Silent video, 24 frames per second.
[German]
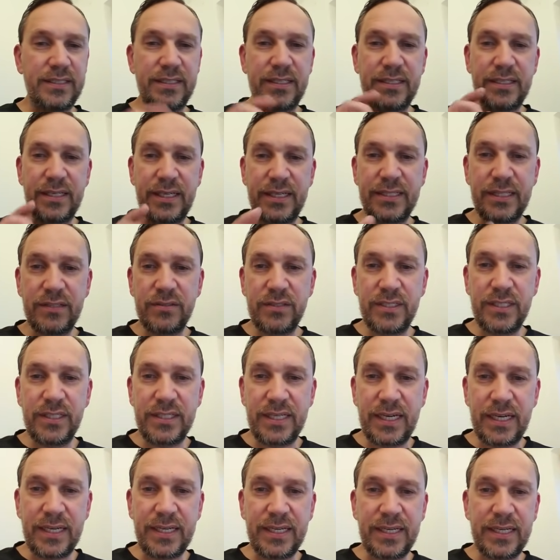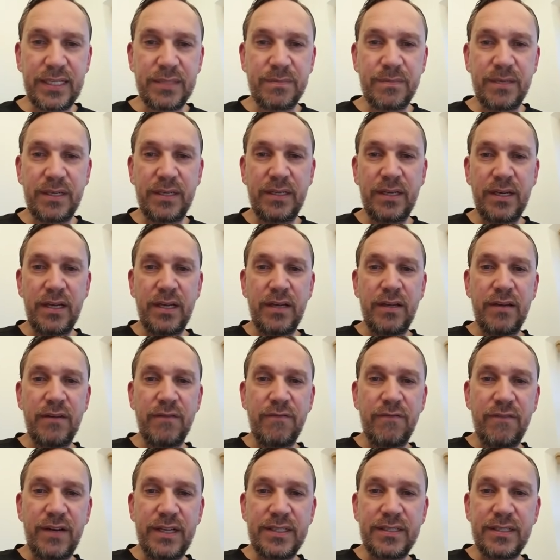Das heißt also, die sagen erstmal,
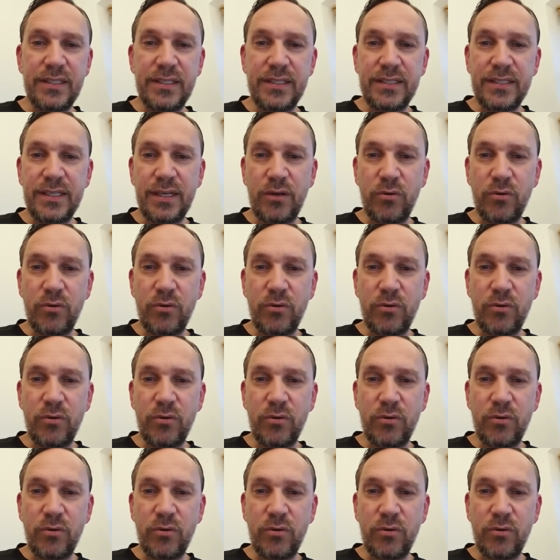was ist